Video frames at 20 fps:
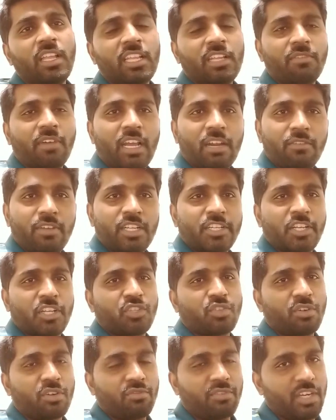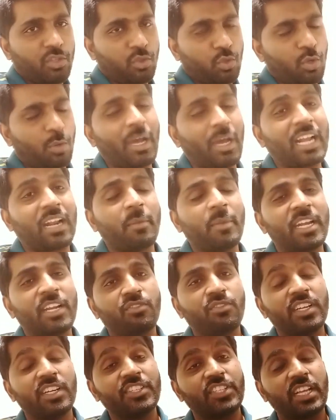ఇవాళ వీళ్ళు చేస్తున్నటువంటి
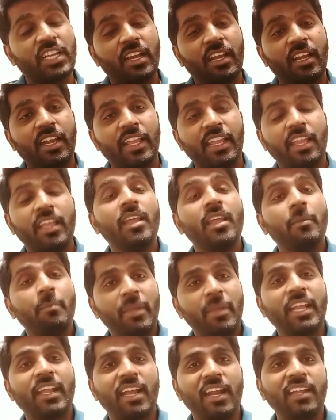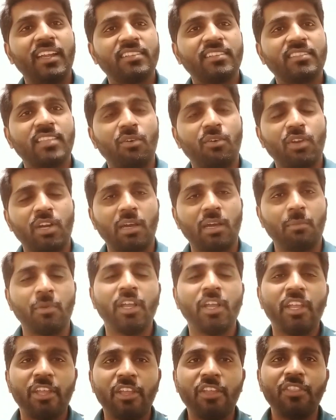దుర్మార్గమైనటువంటి చర్యల్ని మేము ఖండిస్తూ ఉన్నాం
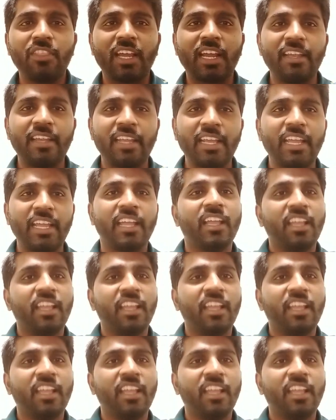ఎందుకంటే